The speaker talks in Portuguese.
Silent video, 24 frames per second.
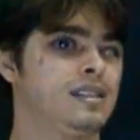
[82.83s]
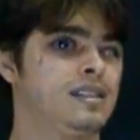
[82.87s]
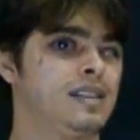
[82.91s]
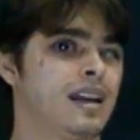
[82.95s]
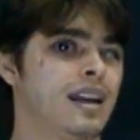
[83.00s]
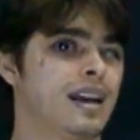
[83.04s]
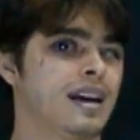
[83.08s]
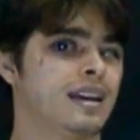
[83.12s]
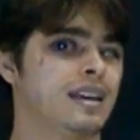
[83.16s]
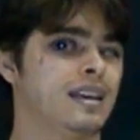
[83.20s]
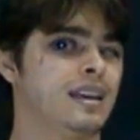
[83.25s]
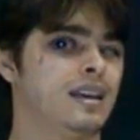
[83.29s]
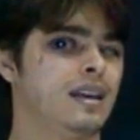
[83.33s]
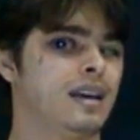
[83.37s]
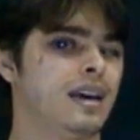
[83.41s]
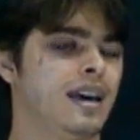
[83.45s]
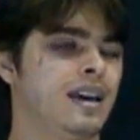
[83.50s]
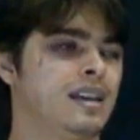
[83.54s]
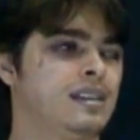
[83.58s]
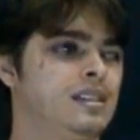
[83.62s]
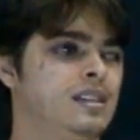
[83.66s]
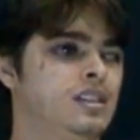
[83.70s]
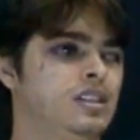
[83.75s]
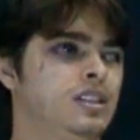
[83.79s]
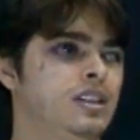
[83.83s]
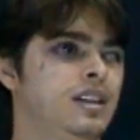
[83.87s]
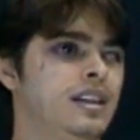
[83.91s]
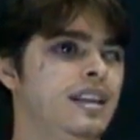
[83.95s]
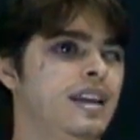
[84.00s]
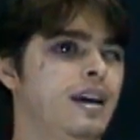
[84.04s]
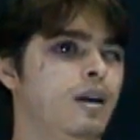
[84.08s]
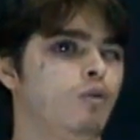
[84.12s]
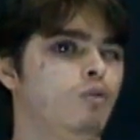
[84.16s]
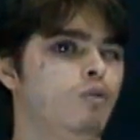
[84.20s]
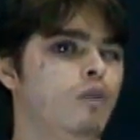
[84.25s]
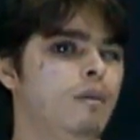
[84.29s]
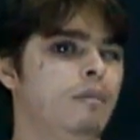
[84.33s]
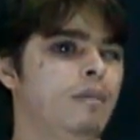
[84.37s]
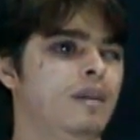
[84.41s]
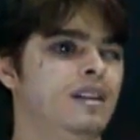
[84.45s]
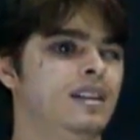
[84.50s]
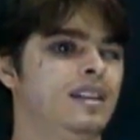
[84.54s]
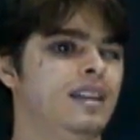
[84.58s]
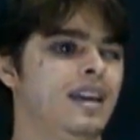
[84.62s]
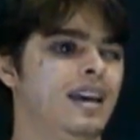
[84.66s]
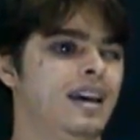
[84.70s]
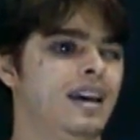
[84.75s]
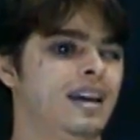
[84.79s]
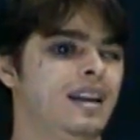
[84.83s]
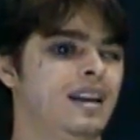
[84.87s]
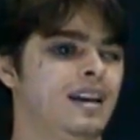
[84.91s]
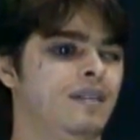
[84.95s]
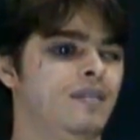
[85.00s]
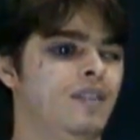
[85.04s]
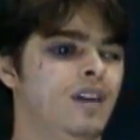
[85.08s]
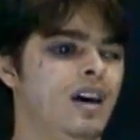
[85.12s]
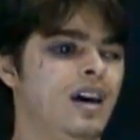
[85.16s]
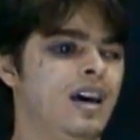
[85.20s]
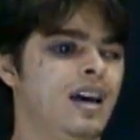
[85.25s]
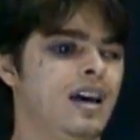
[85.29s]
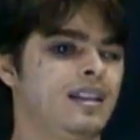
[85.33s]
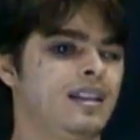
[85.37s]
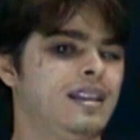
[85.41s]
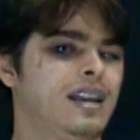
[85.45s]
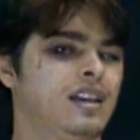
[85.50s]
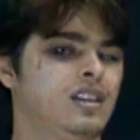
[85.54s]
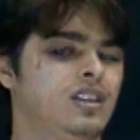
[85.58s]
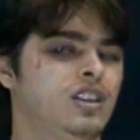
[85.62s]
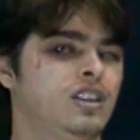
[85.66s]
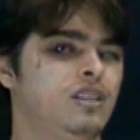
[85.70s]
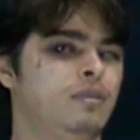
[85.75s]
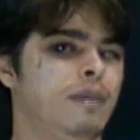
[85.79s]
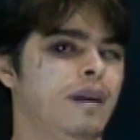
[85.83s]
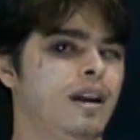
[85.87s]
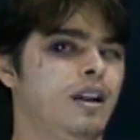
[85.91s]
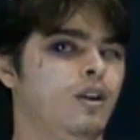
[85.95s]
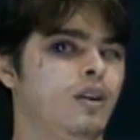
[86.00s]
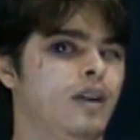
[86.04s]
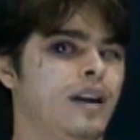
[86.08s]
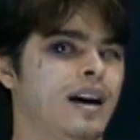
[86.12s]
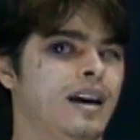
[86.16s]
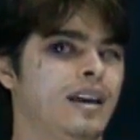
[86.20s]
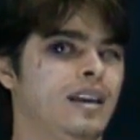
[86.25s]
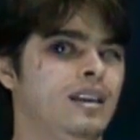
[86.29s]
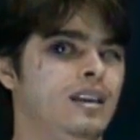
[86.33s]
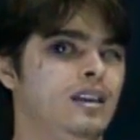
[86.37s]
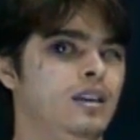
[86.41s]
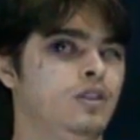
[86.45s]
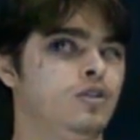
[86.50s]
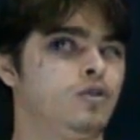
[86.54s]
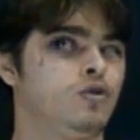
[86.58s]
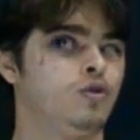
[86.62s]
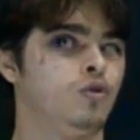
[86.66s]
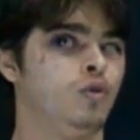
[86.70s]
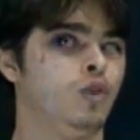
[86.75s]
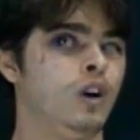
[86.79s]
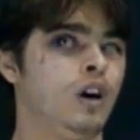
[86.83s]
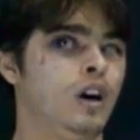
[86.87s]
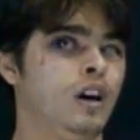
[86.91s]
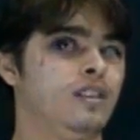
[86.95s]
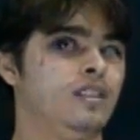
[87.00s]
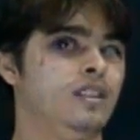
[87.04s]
Será que existiria alguma maneira da gente melhorar isso,